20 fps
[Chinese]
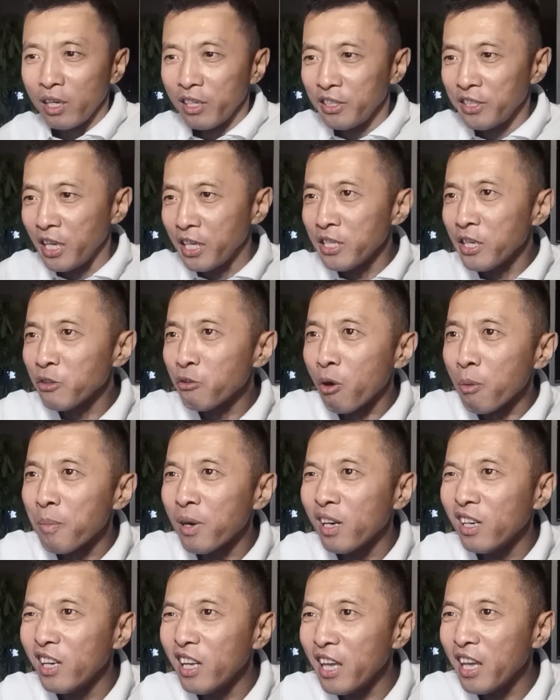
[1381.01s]
人家专
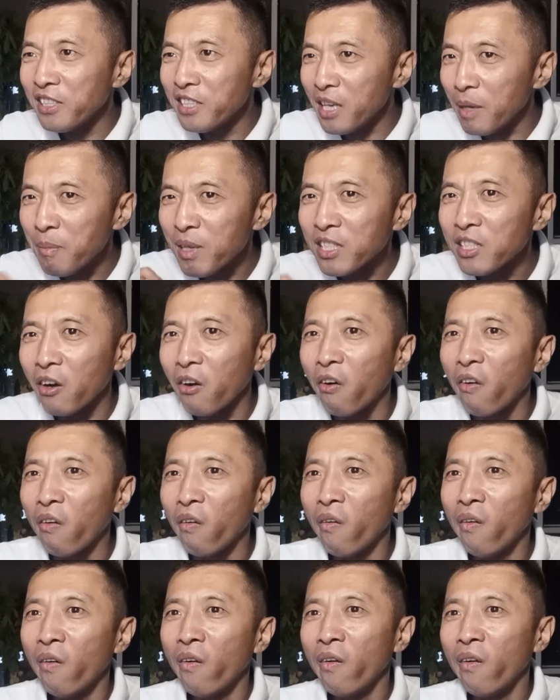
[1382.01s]
门练健美操，
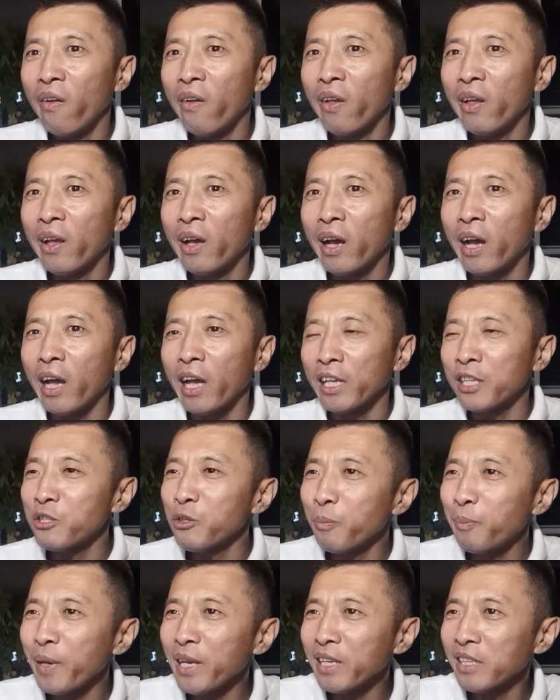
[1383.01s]
哎，就
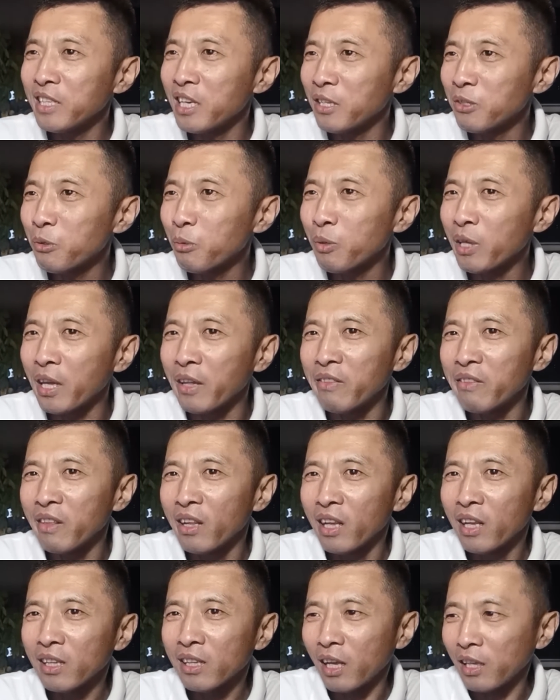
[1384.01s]
被尹素林
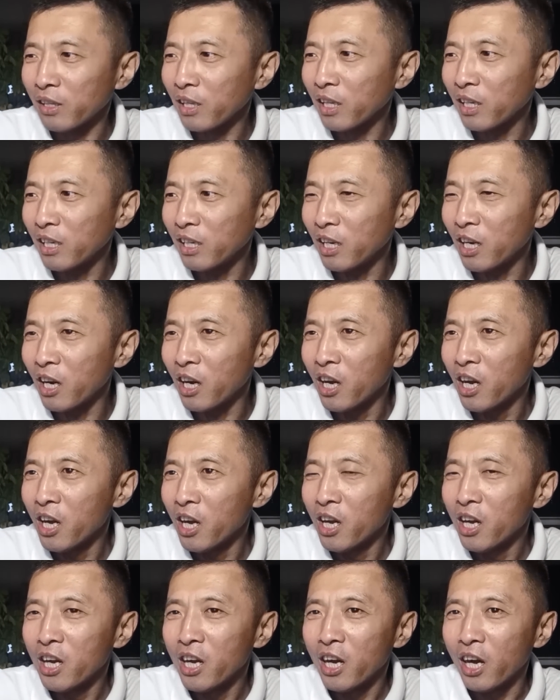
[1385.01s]
她那个
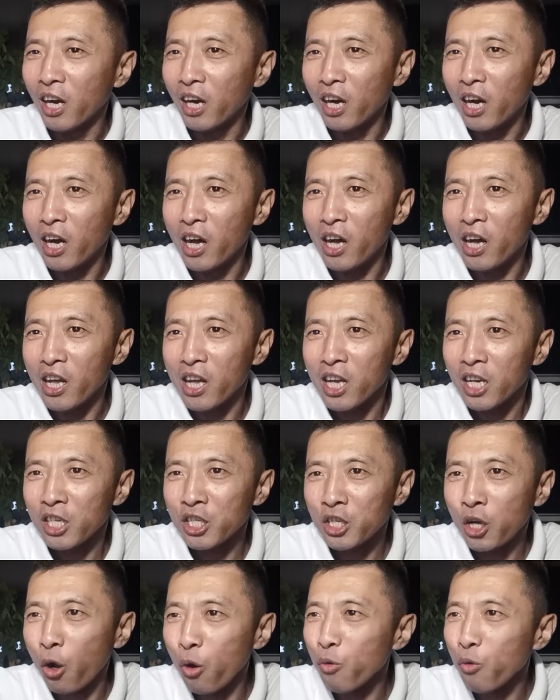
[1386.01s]
呃
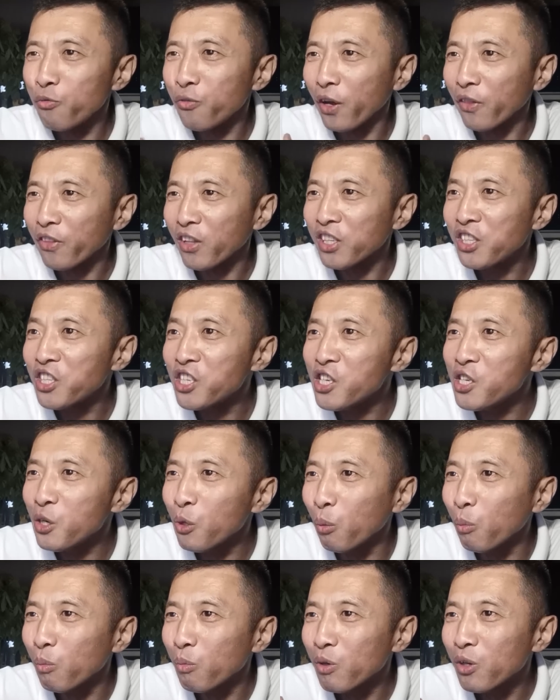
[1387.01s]
超凡的肌
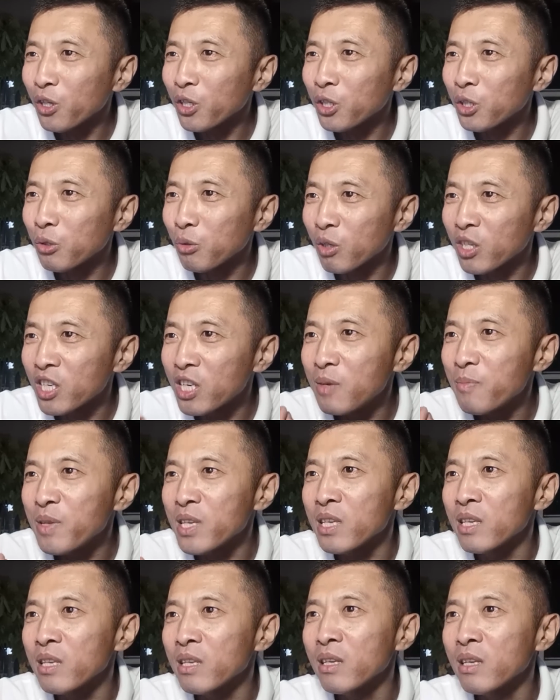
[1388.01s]
肉所痴迷。
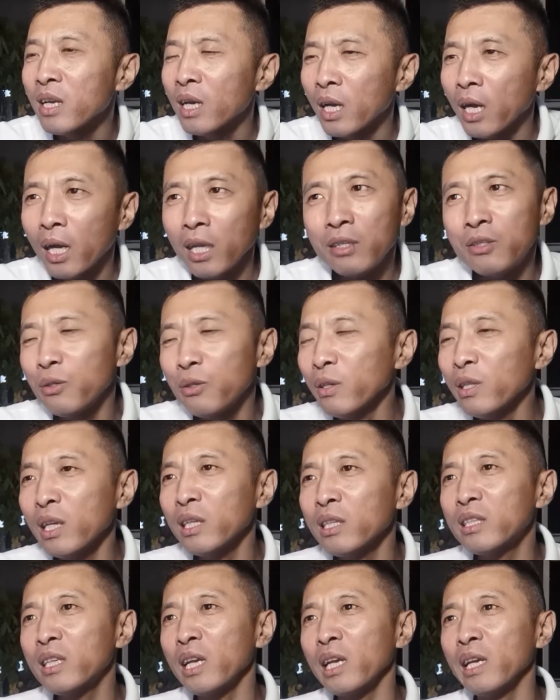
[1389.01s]
她觉得
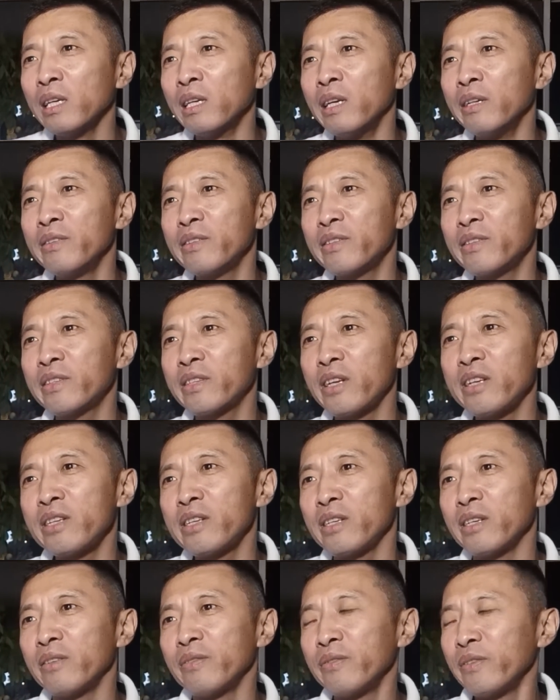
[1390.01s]
这个人真是